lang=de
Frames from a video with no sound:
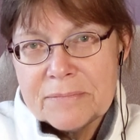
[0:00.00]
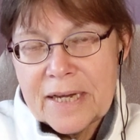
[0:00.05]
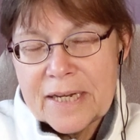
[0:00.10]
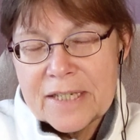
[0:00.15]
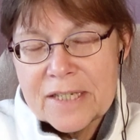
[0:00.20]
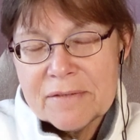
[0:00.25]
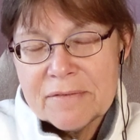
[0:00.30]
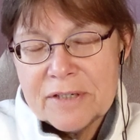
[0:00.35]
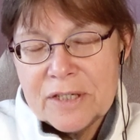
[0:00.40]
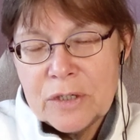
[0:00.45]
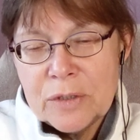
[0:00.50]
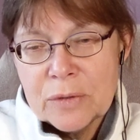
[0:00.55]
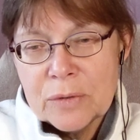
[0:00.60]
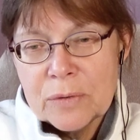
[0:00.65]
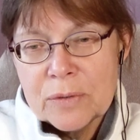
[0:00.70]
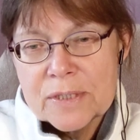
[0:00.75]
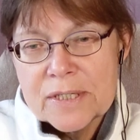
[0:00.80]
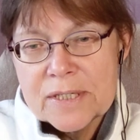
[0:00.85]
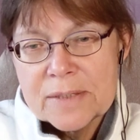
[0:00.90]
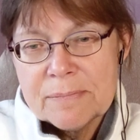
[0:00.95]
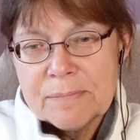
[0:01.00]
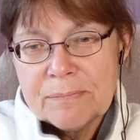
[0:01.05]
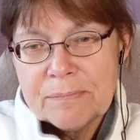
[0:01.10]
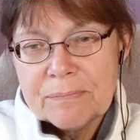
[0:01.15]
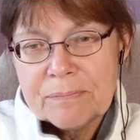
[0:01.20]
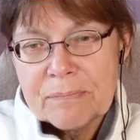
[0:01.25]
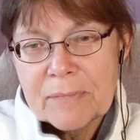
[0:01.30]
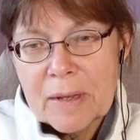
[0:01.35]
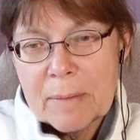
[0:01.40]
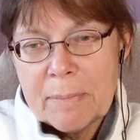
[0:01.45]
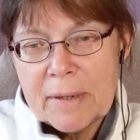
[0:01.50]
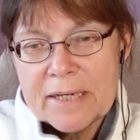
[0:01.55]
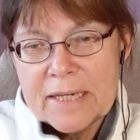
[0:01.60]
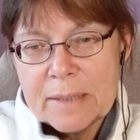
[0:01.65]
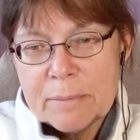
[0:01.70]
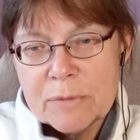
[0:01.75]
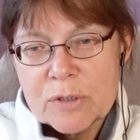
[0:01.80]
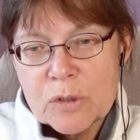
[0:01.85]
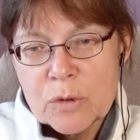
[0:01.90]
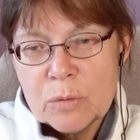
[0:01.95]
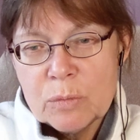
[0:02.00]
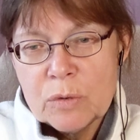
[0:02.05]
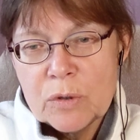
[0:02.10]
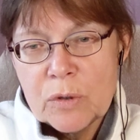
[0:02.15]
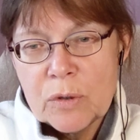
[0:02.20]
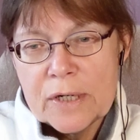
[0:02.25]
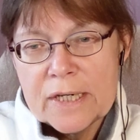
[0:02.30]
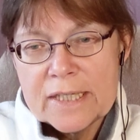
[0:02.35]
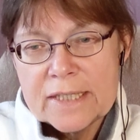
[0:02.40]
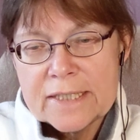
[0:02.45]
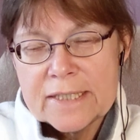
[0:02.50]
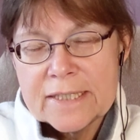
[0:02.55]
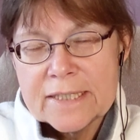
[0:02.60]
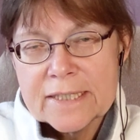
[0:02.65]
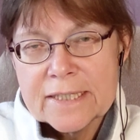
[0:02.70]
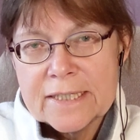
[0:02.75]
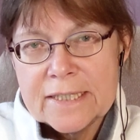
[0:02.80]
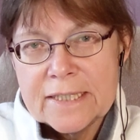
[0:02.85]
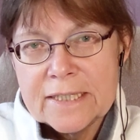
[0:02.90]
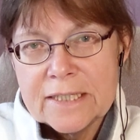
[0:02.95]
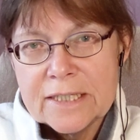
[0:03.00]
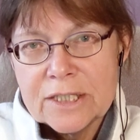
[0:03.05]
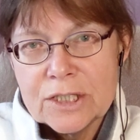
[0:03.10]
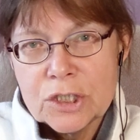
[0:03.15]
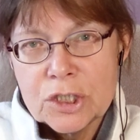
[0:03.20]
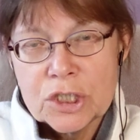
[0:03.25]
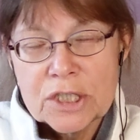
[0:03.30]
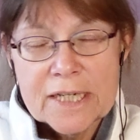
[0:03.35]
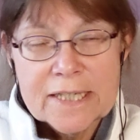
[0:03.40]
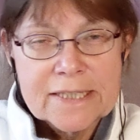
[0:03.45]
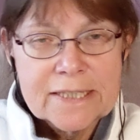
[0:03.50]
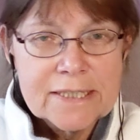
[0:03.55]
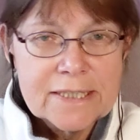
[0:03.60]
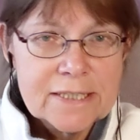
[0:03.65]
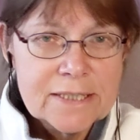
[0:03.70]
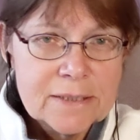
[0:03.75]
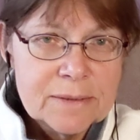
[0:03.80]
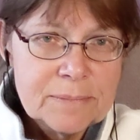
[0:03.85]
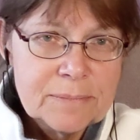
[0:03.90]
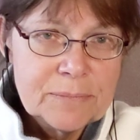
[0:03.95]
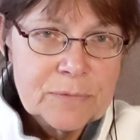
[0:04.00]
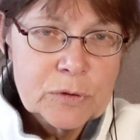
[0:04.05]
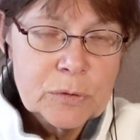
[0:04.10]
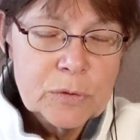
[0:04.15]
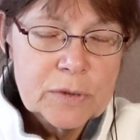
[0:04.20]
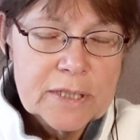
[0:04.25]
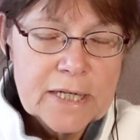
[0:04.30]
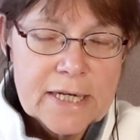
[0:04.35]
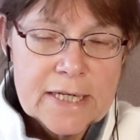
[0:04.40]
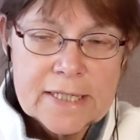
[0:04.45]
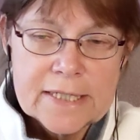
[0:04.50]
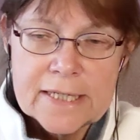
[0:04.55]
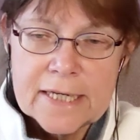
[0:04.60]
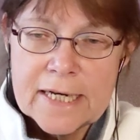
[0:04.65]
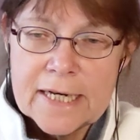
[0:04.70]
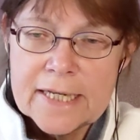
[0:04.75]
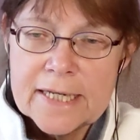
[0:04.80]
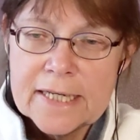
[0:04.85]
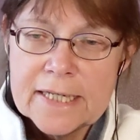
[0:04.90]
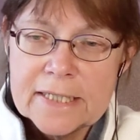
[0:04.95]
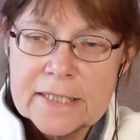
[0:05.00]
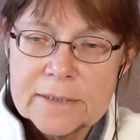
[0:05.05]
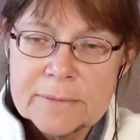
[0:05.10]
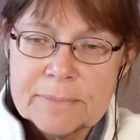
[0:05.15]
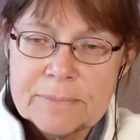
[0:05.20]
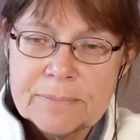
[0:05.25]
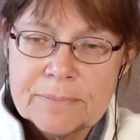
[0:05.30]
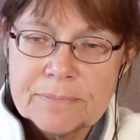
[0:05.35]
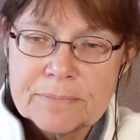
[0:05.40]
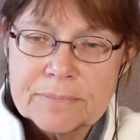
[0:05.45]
eines Videos, bei dem es um Cholesterin, Statine und LDL geht